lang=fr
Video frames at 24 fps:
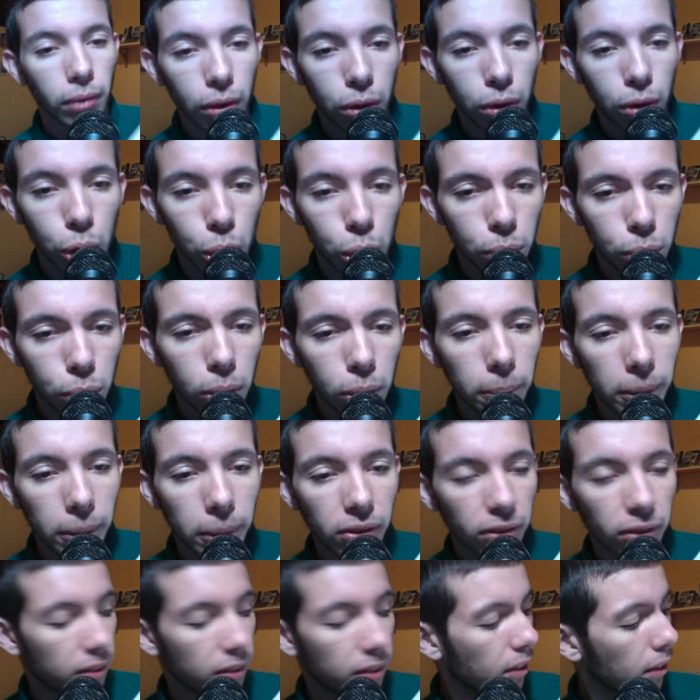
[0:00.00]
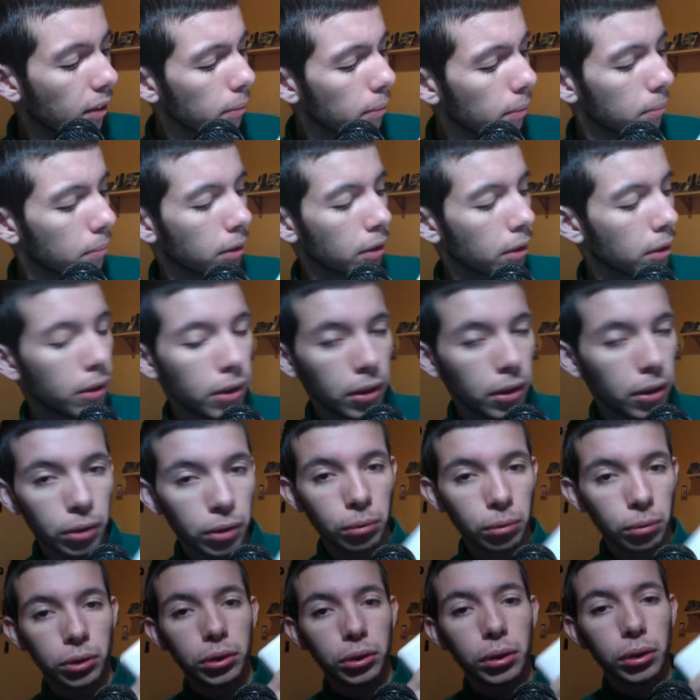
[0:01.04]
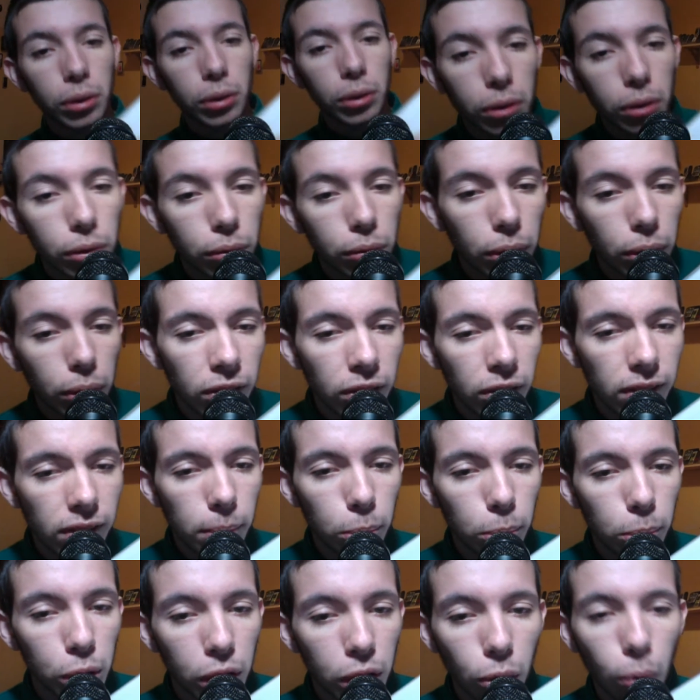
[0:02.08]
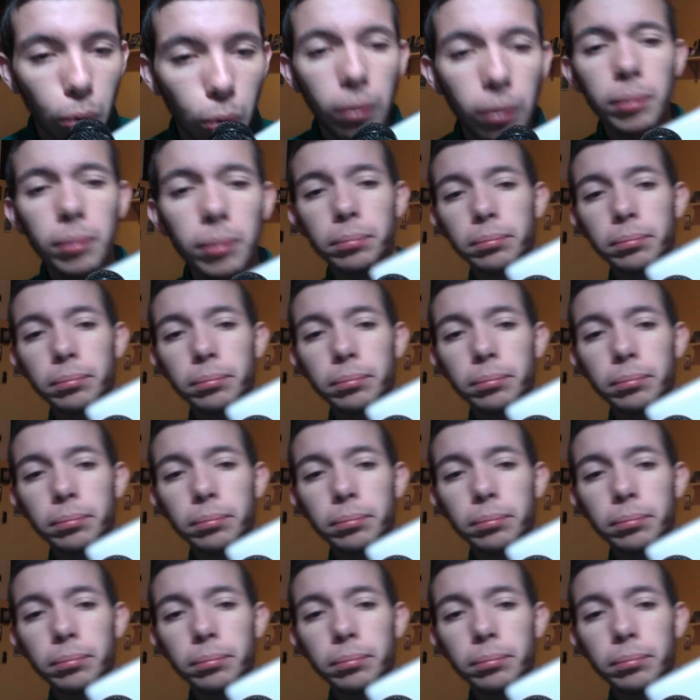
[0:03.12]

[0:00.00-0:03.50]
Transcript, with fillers: je vous représente ça. Donc voici l'ebook G3.